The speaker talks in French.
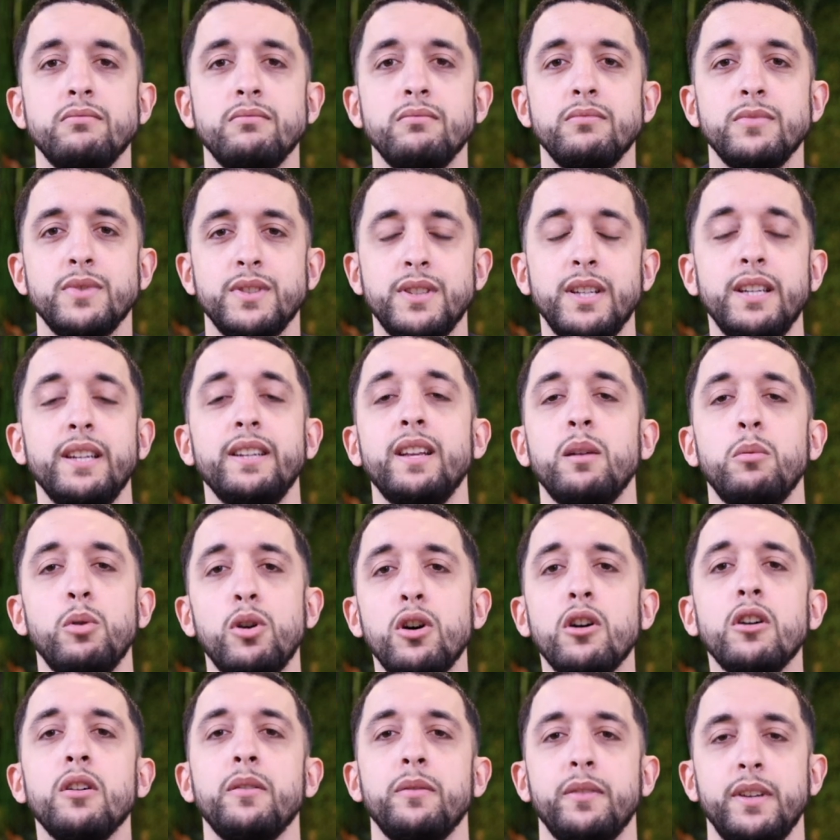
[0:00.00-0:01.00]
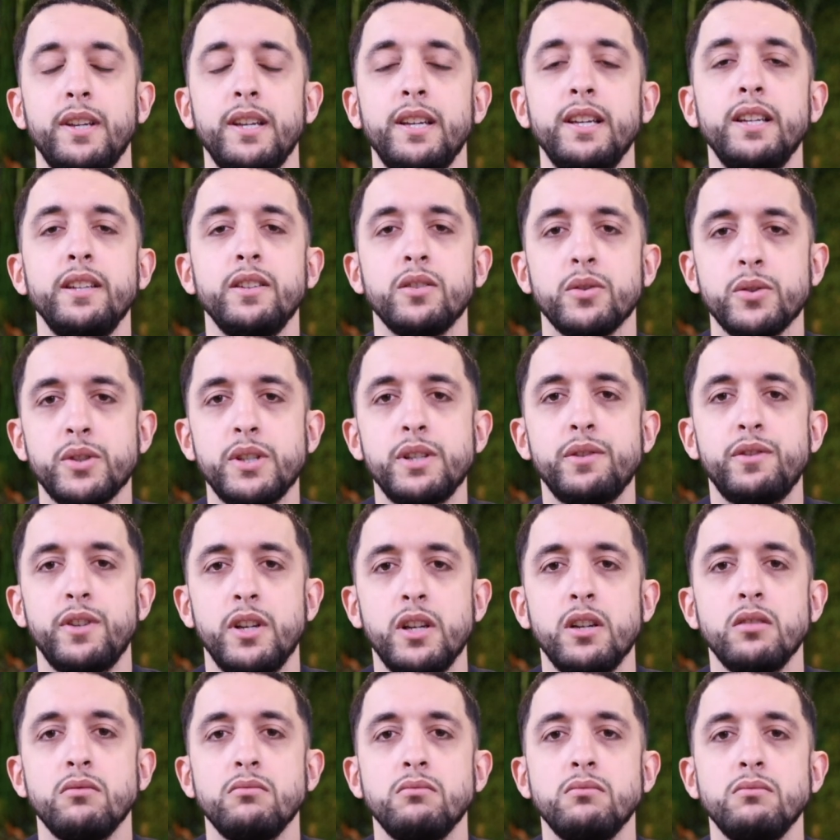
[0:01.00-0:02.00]
c'est d'abord
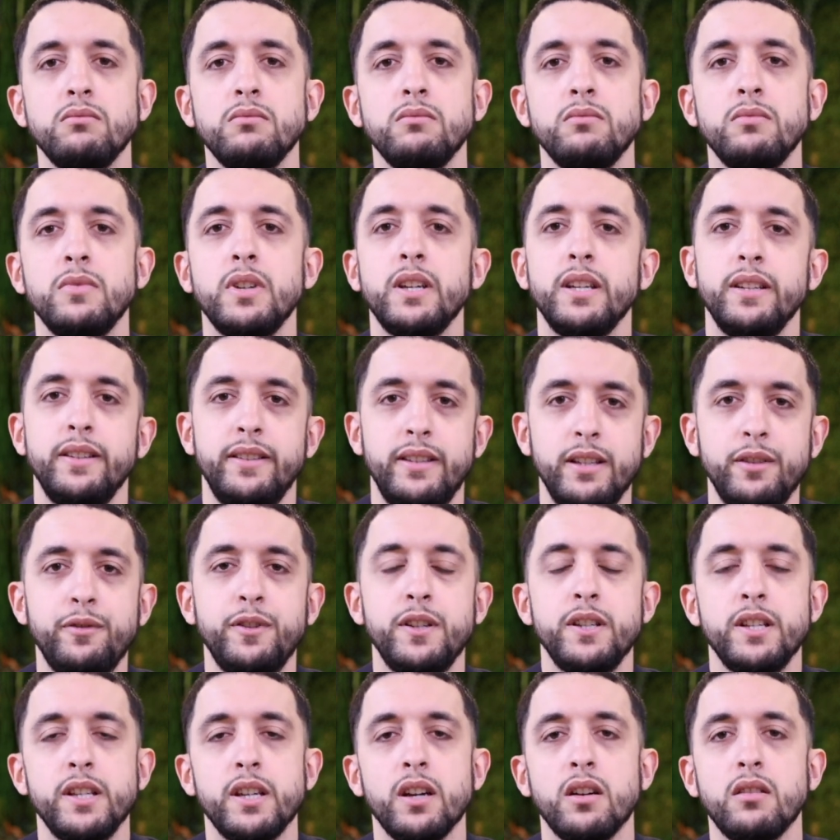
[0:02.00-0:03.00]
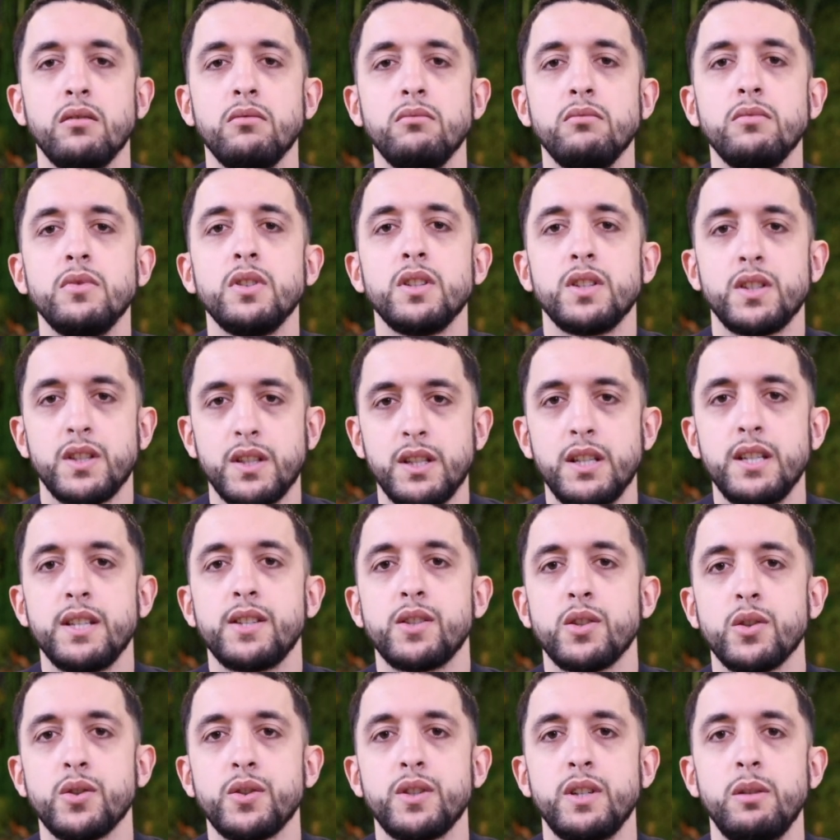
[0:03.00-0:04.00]
identifier et définir ce qui est
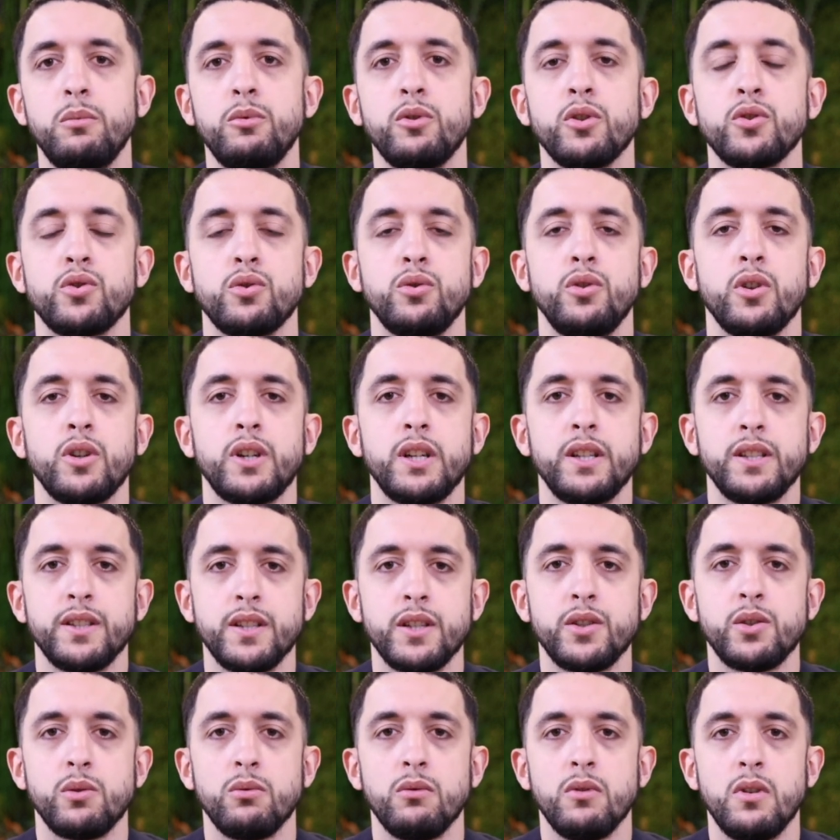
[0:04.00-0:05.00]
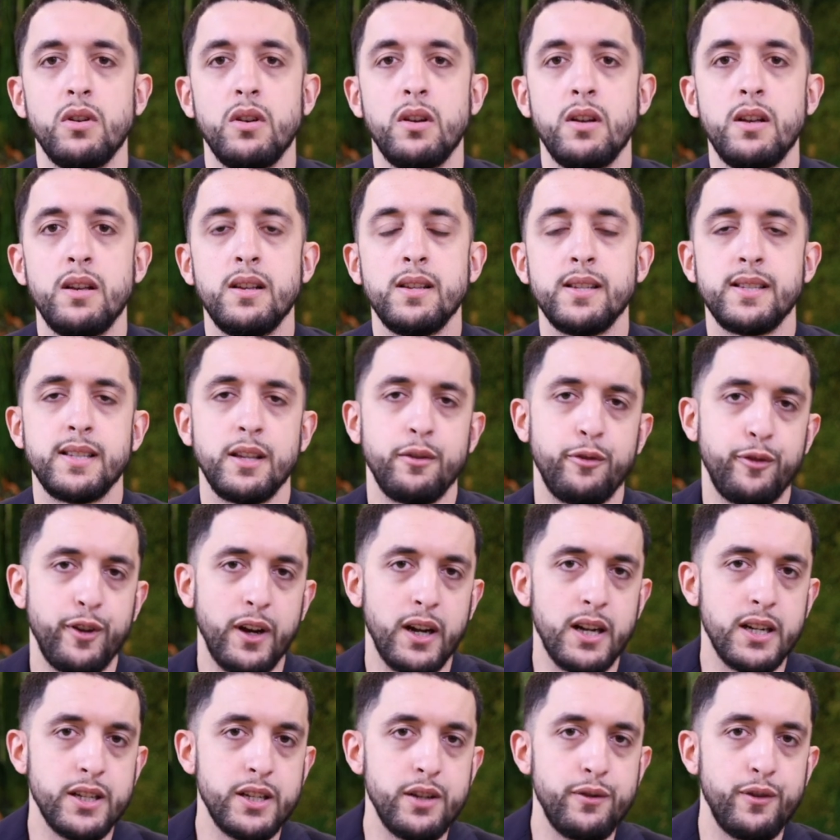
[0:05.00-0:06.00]
sensible dans son organisation. C'est
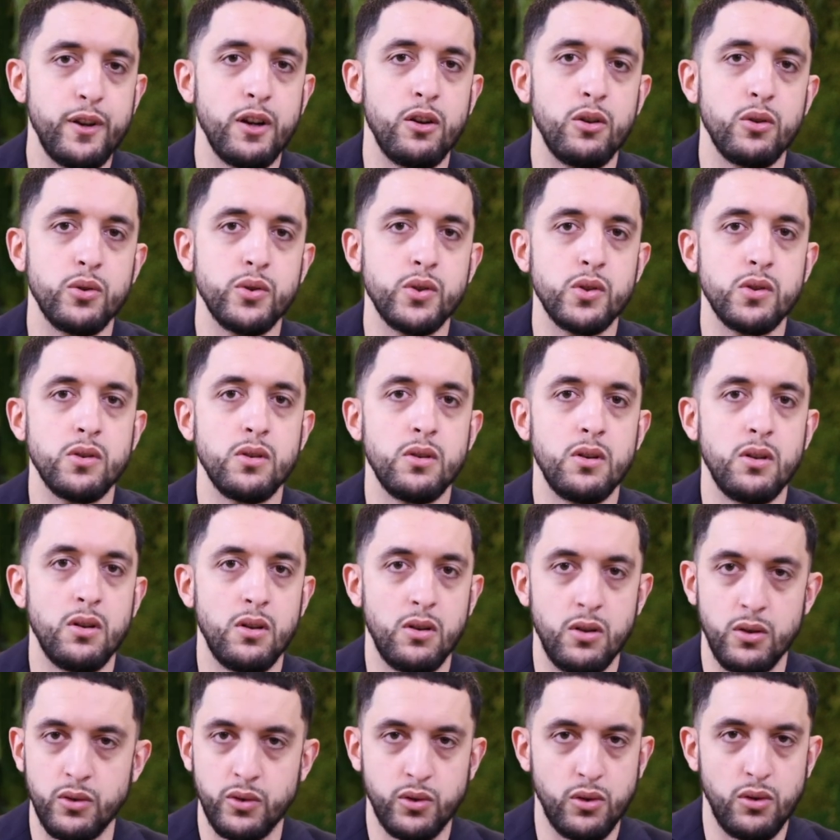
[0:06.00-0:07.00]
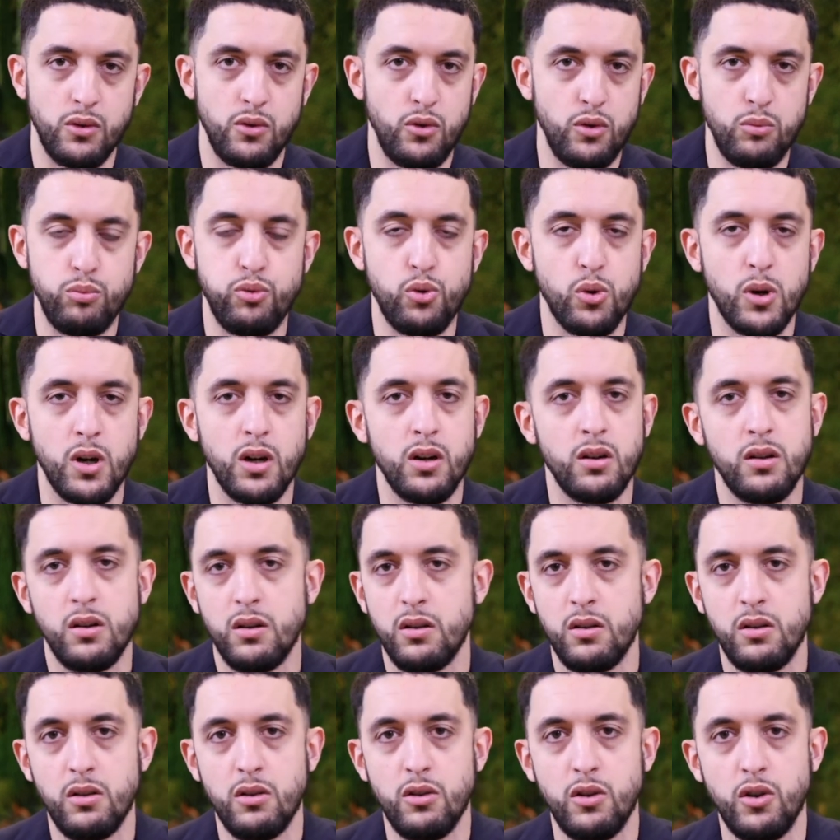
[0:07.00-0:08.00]
faire la différence entre le bois,
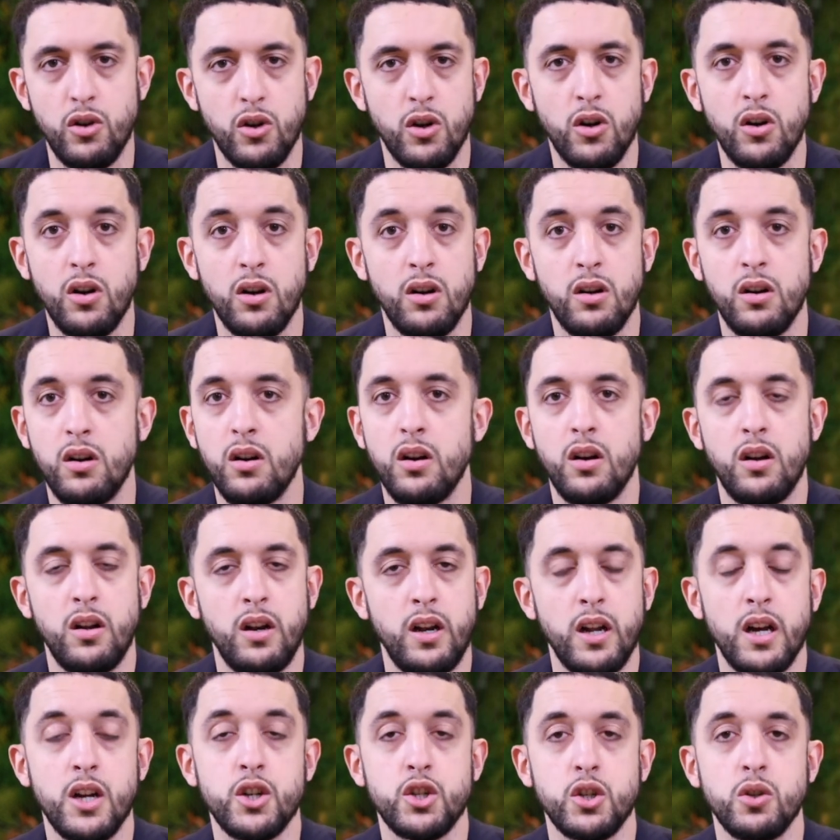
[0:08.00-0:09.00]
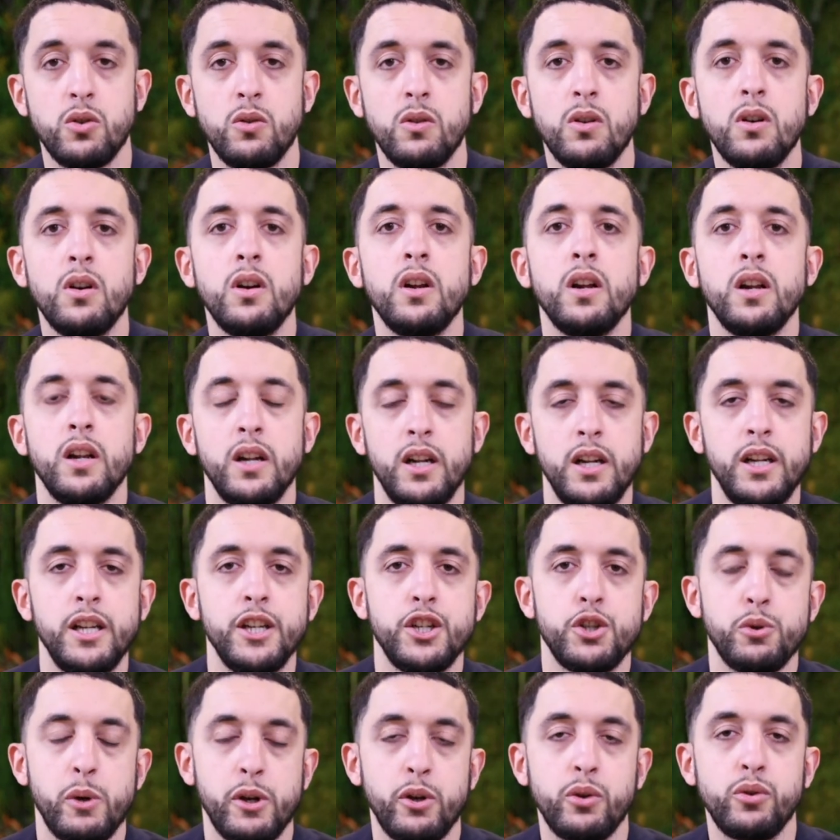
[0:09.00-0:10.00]
l'or, l'argent, les
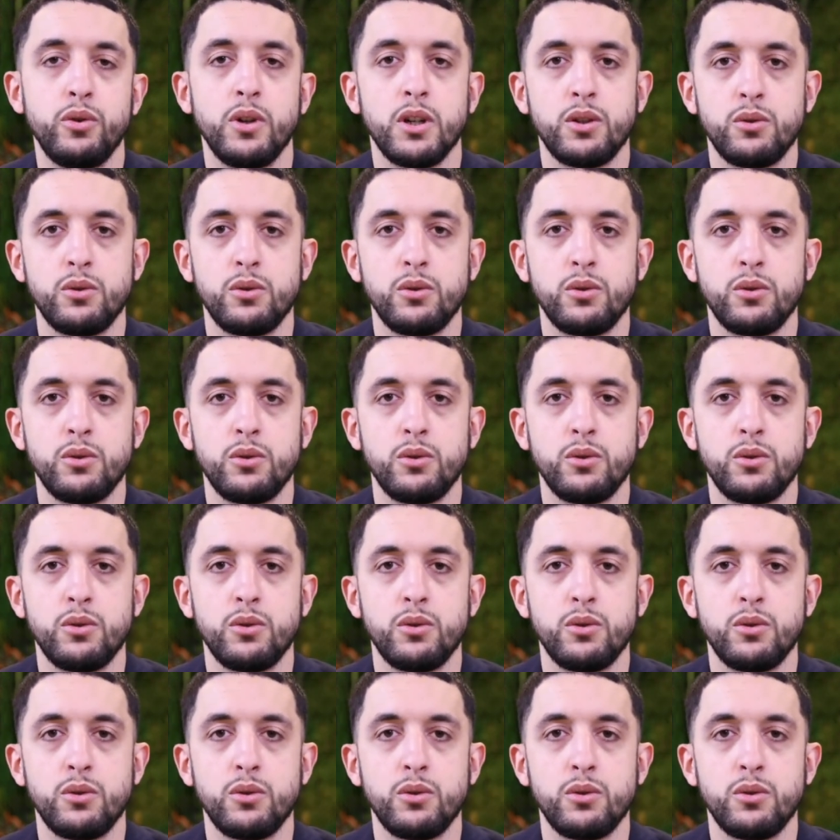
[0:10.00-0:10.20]
joyaux de la